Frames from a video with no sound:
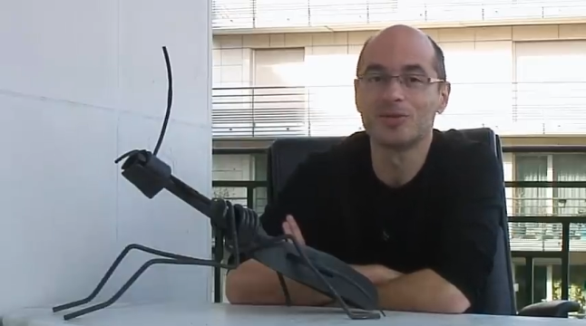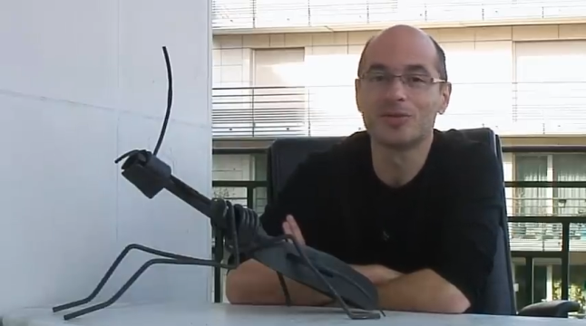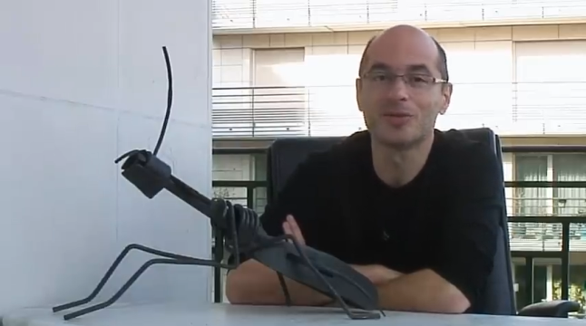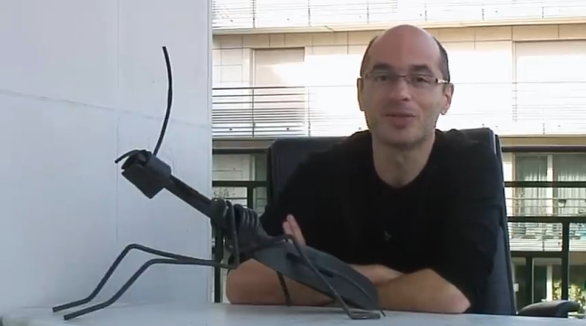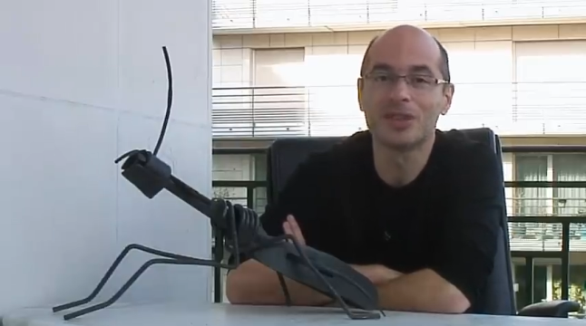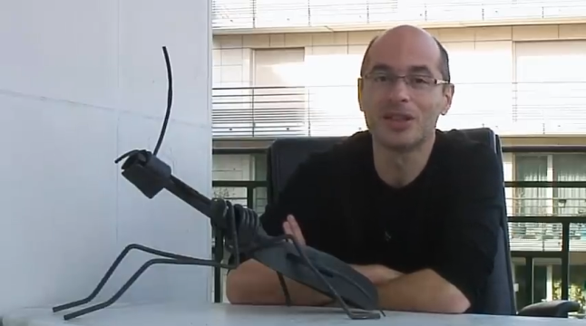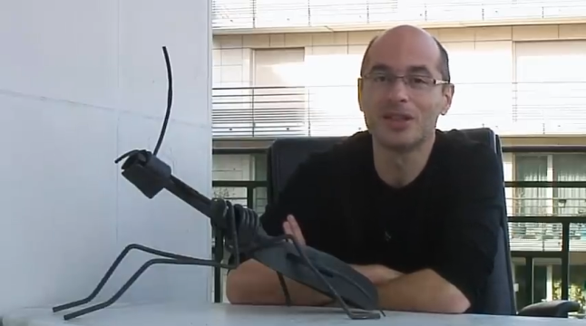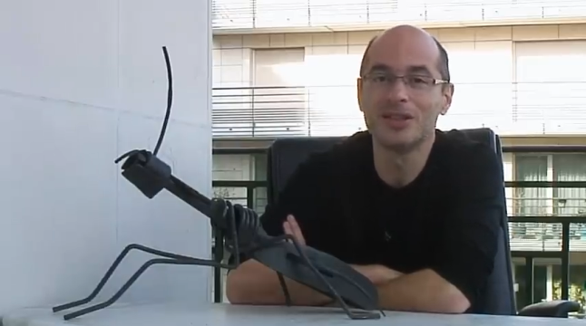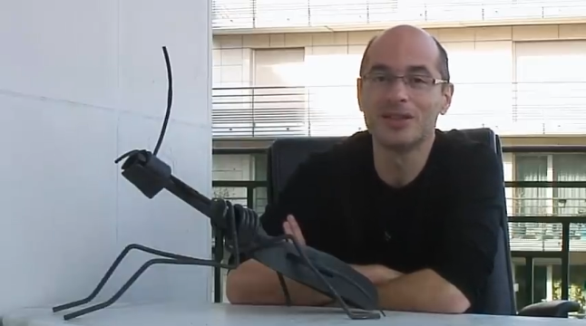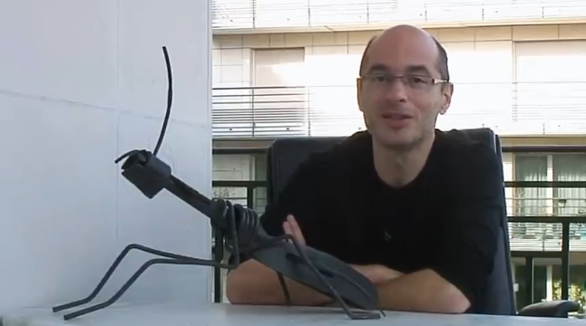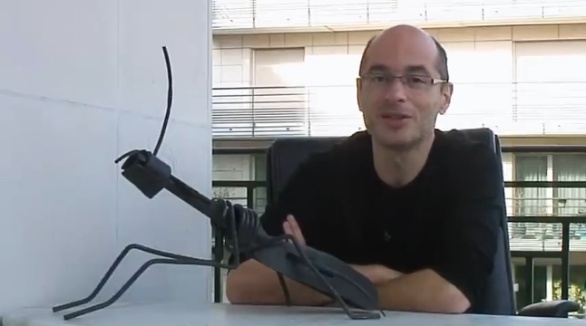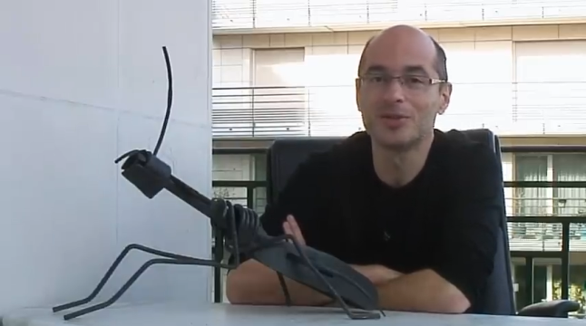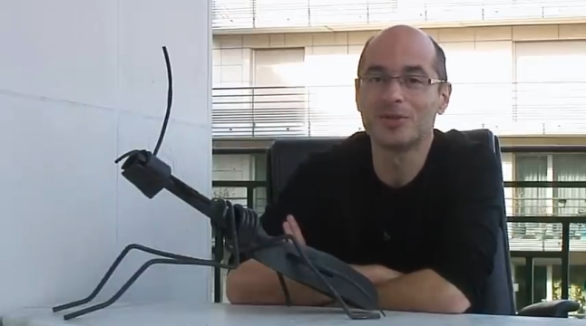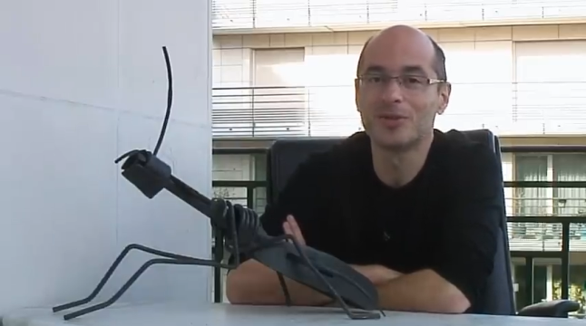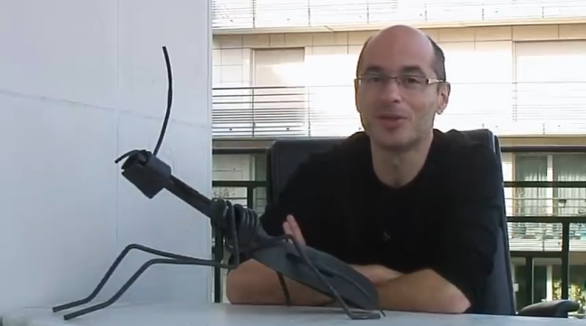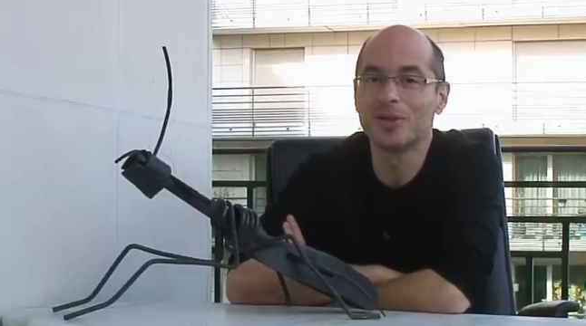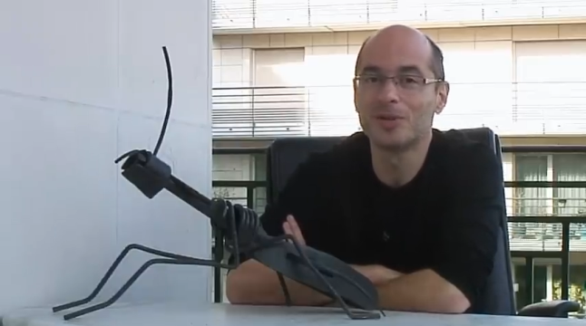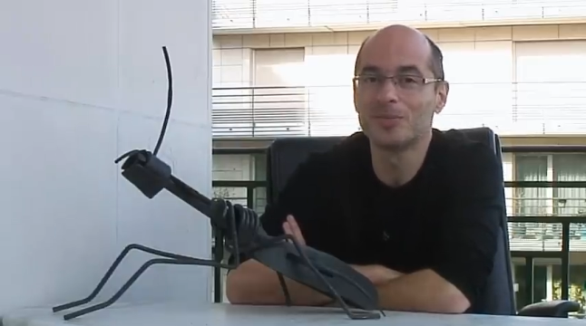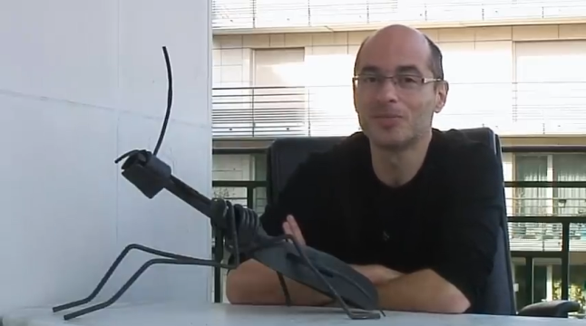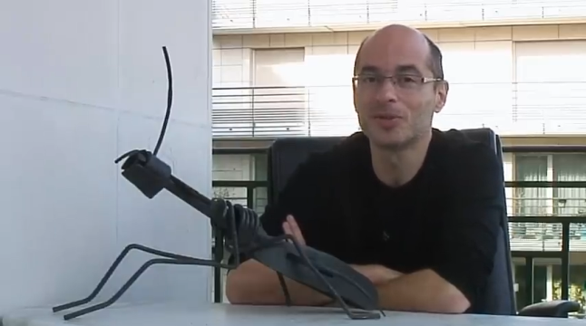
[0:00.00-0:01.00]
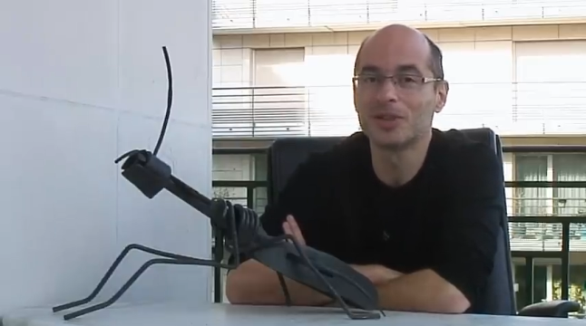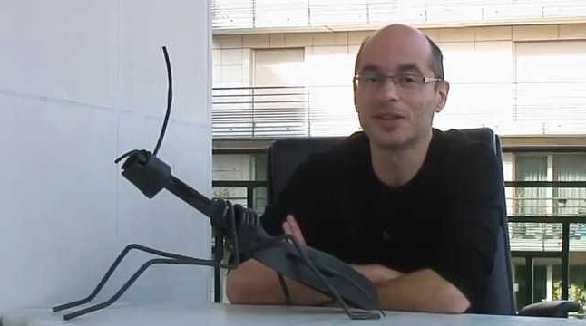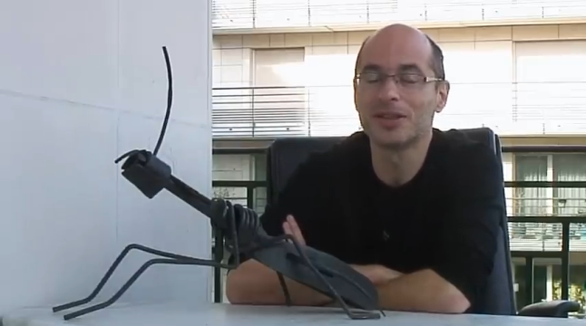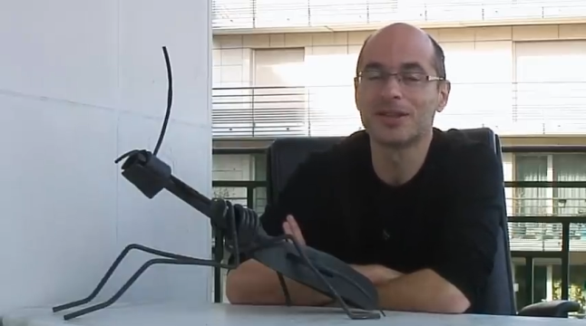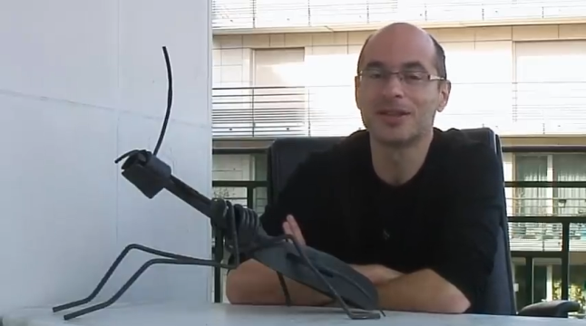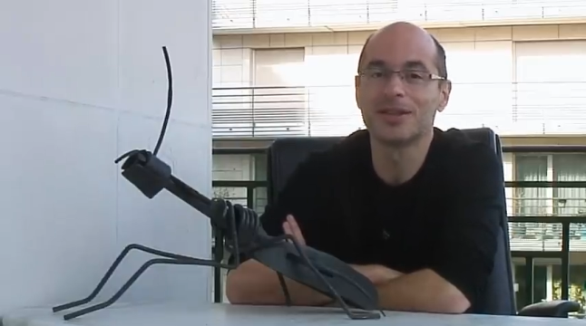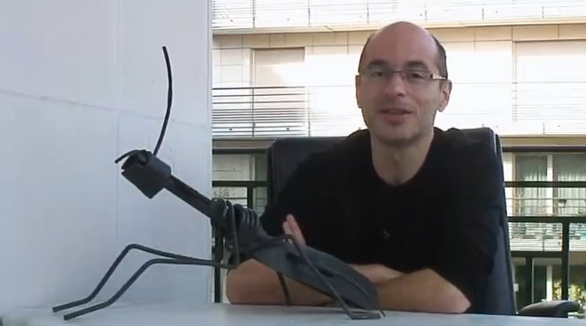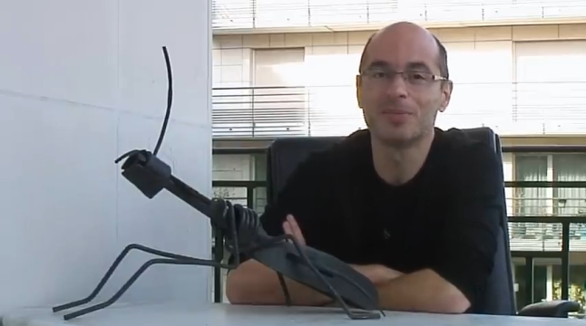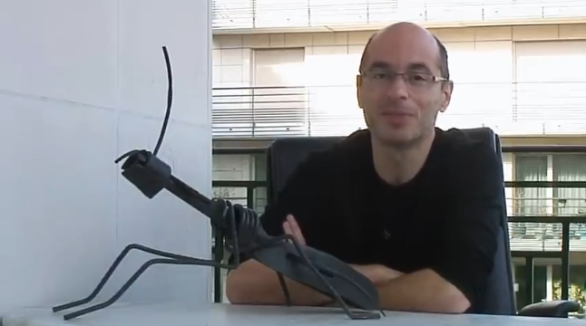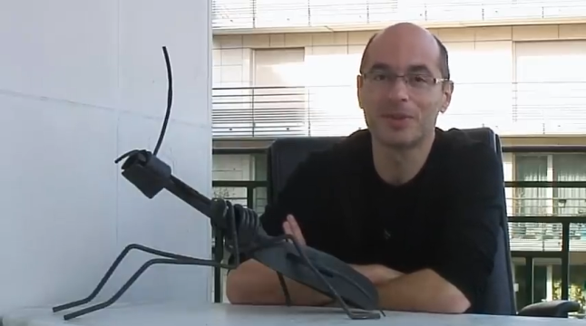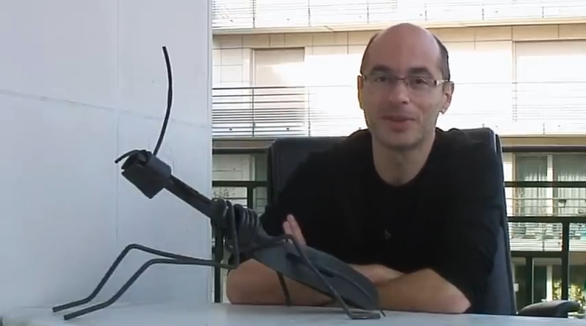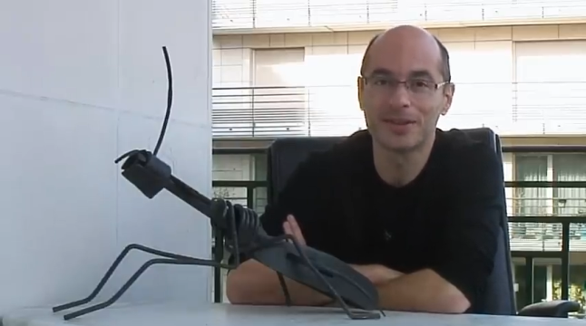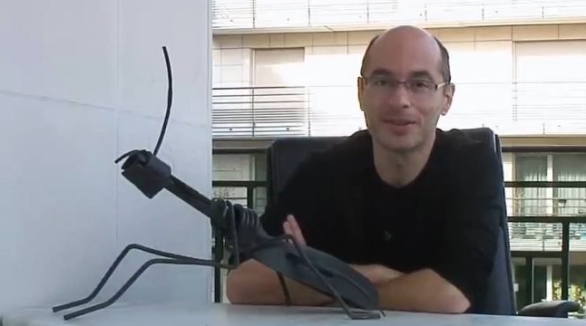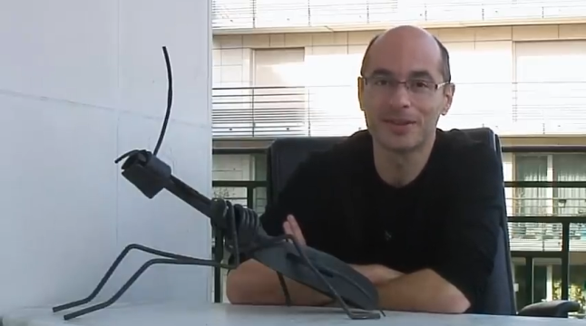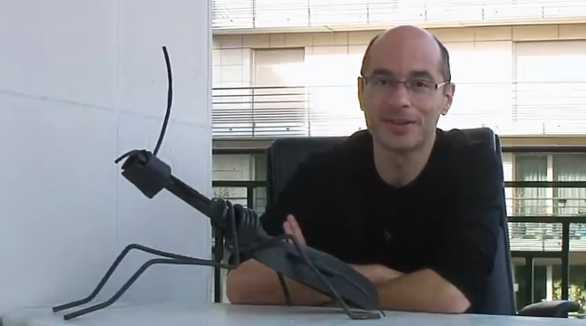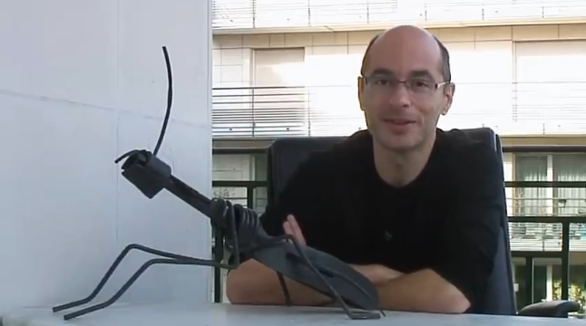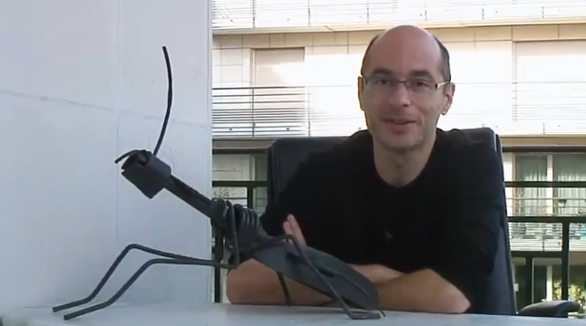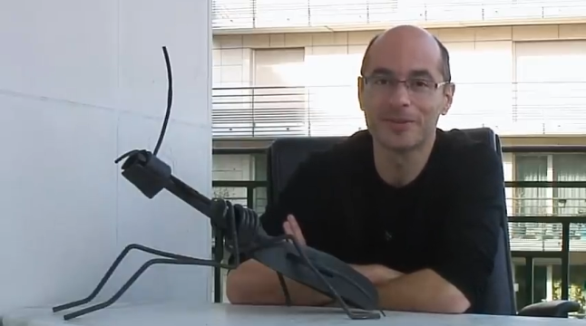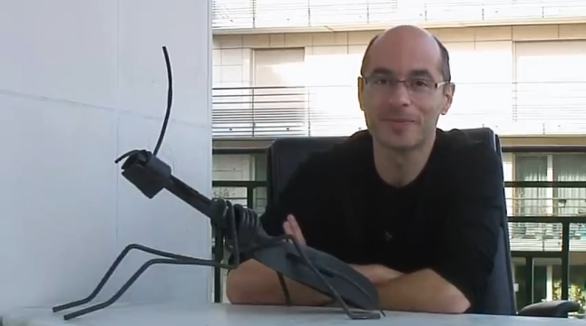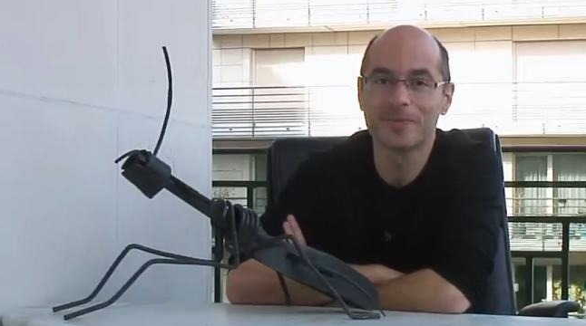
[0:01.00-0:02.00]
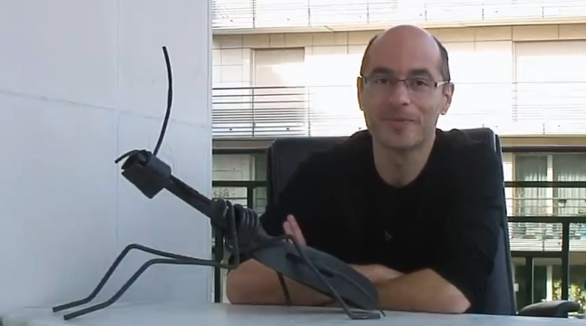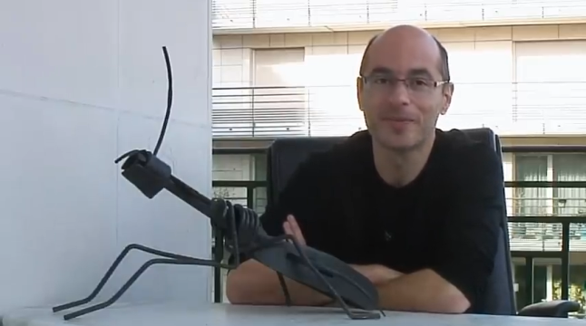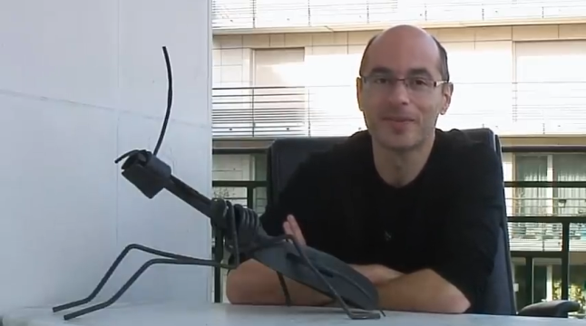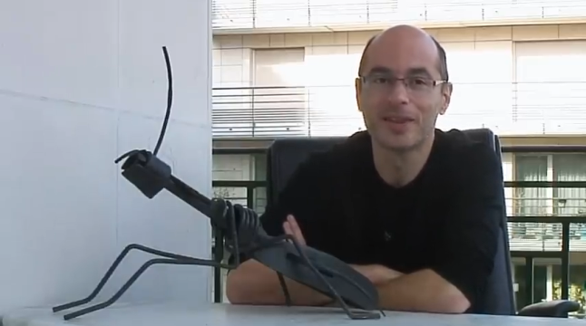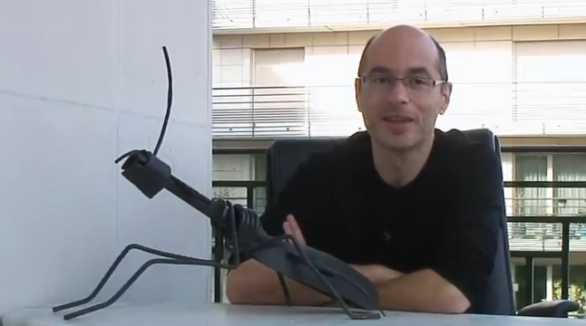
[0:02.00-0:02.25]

journalistes de l'Obs qui s'étaient présentés.